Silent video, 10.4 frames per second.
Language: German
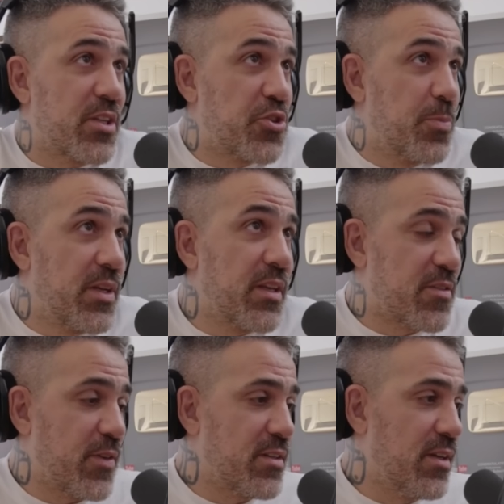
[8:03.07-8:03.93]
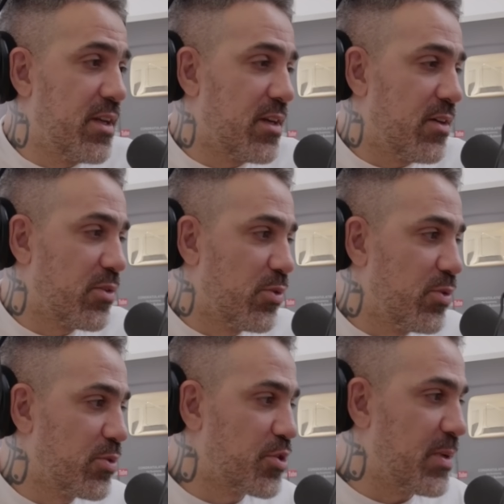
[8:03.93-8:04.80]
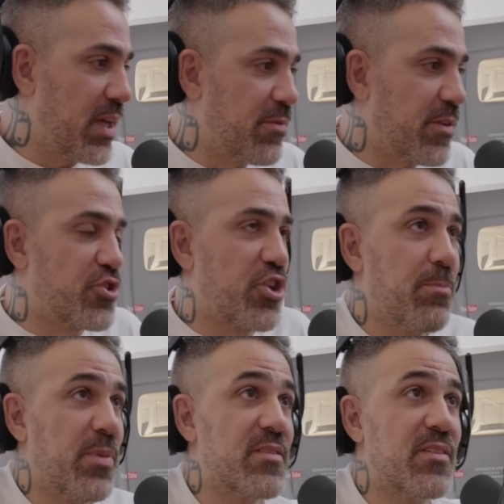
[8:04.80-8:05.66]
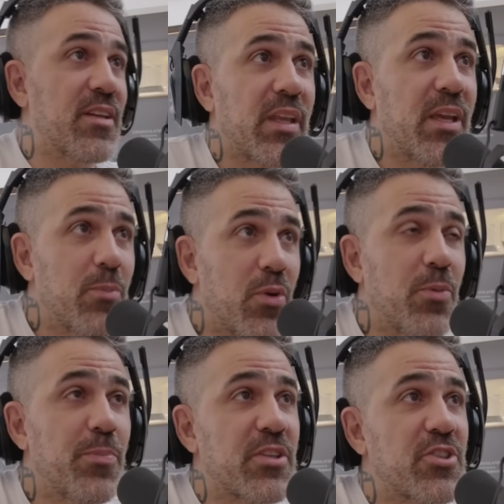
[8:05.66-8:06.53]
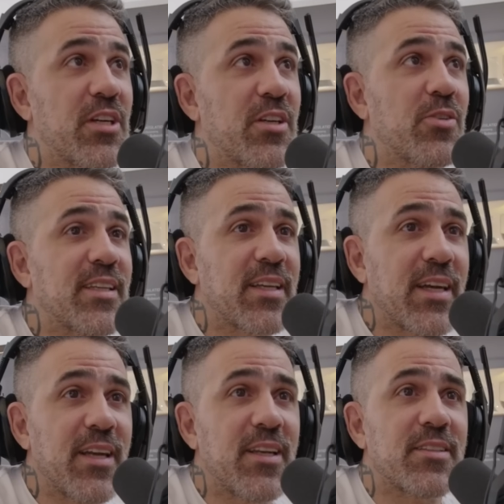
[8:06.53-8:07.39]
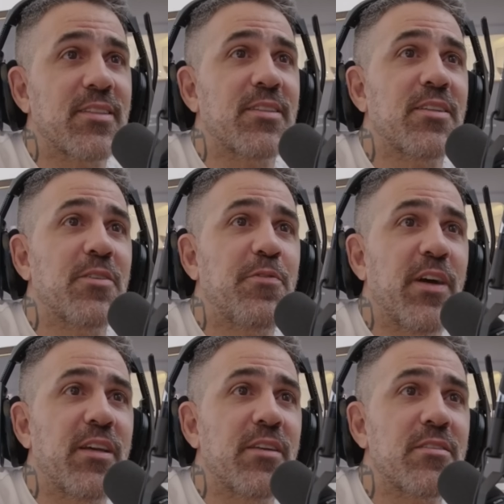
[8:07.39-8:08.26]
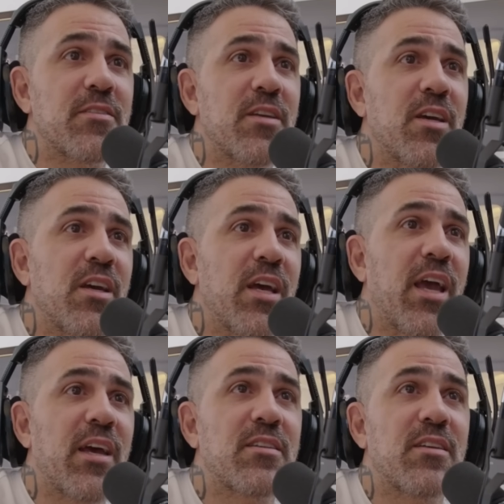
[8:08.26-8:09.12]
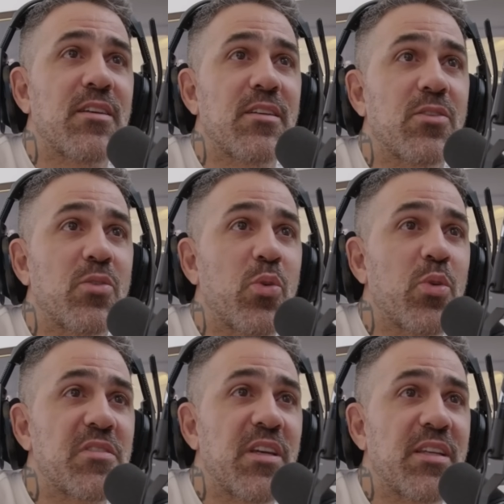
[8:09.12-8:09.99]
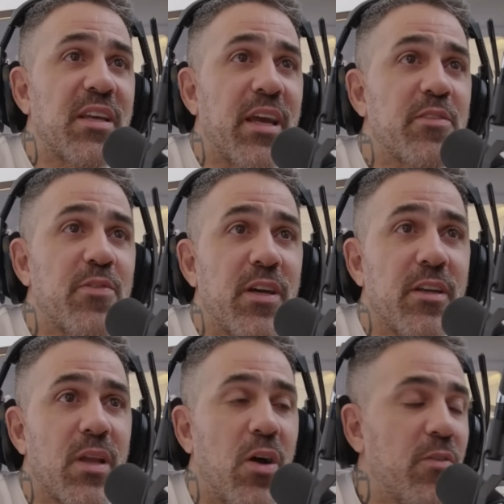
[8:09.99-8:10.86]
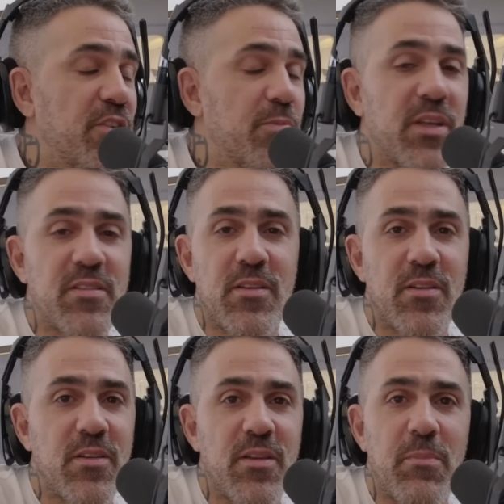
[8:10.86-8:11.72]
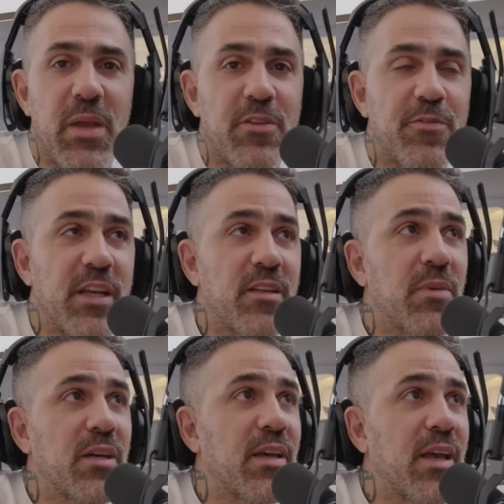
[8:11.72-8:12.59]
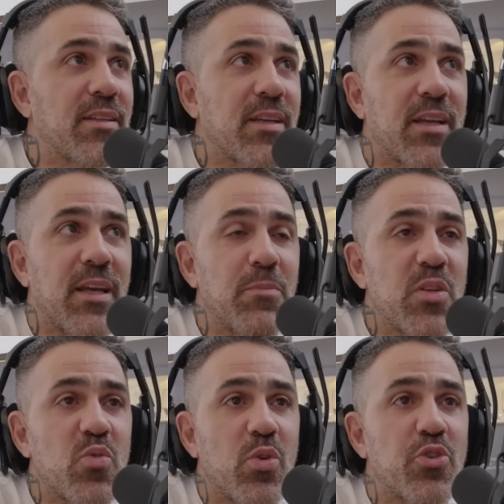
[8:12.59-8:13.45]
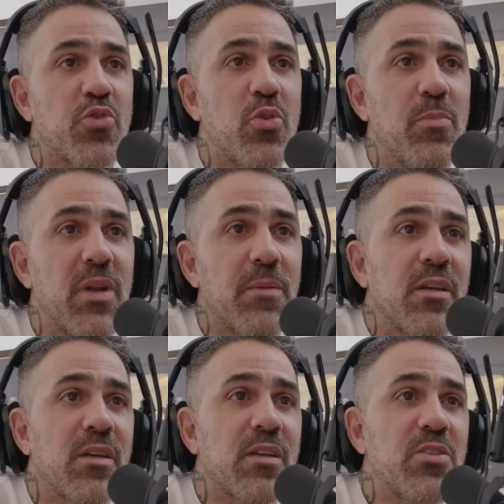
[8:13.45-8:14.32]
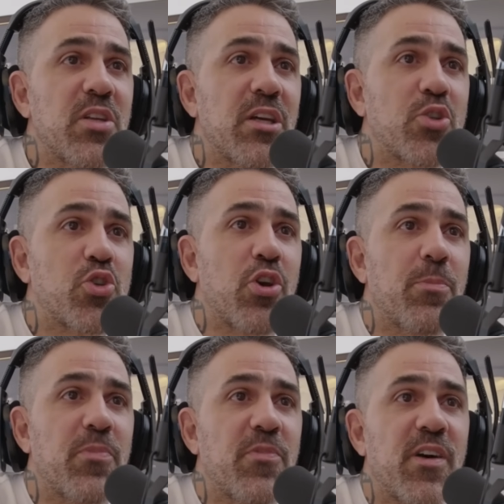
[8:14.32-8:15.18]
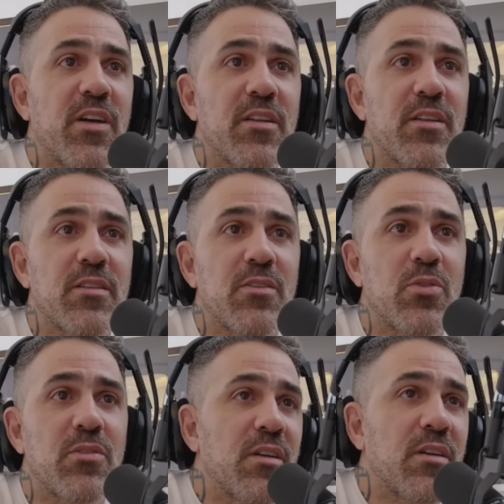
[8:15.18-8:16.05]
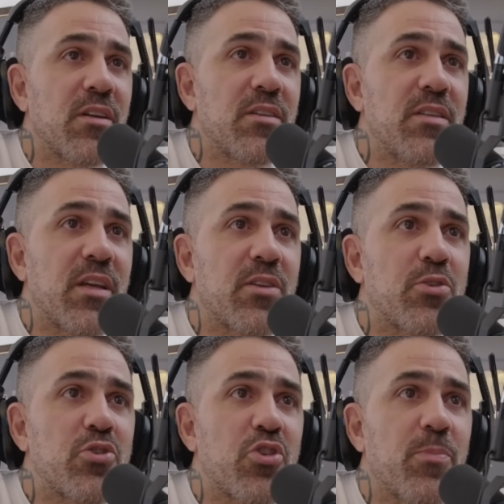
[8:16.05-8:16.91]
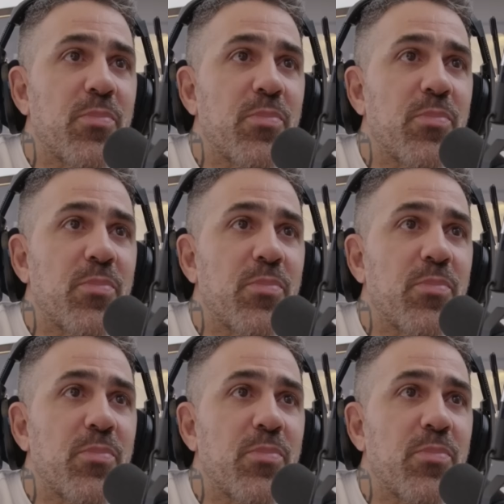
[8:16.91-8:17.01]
spielt ja zweite Liga und Union spielt einfach Champions League im Olympiastadion. Geil, Alter. Feier ich. Hertha, größter Drecksverein. Auch wenn ich mir jetzt hier eine Menge Feinde mache, Hertha kann mir so gestohlen bleiben. Richtiger Chöp-Verein, Alter, ohne Witz. Richtiger Chöp.